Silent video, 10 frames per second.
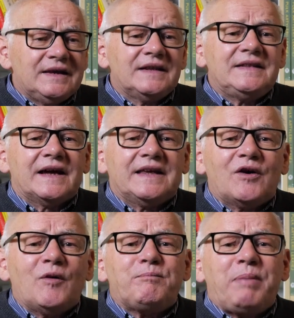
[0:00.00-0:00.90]
Jednak
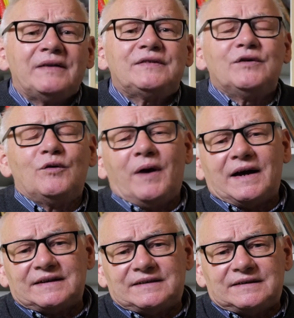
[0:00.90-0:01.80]
jego pasją,
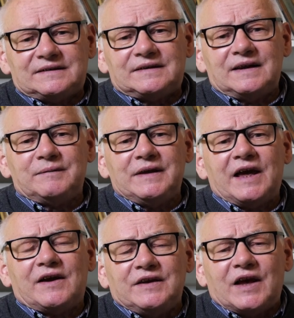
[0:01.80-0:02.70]

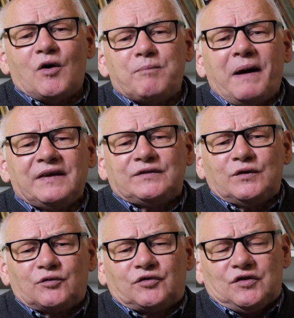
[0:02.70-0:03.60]
jego
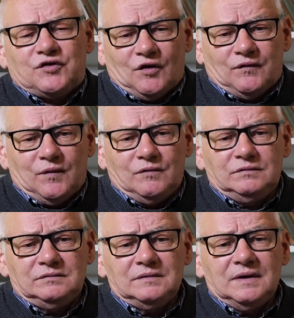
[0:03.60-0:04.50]
pasją
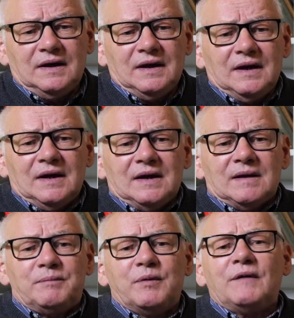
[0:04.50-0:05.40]
życiową
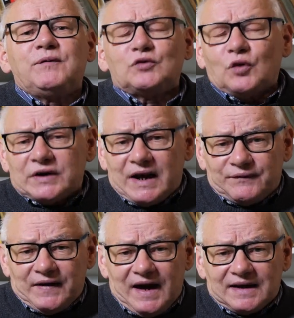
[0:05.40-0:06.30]
była
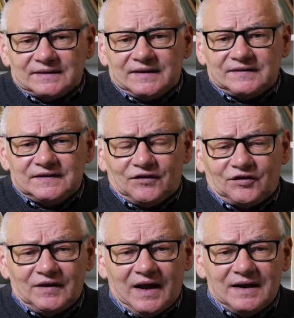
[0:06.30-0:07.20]
fotografia
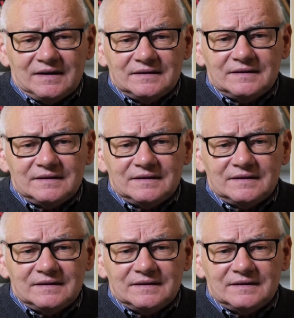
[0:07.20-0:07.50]
artystyczna.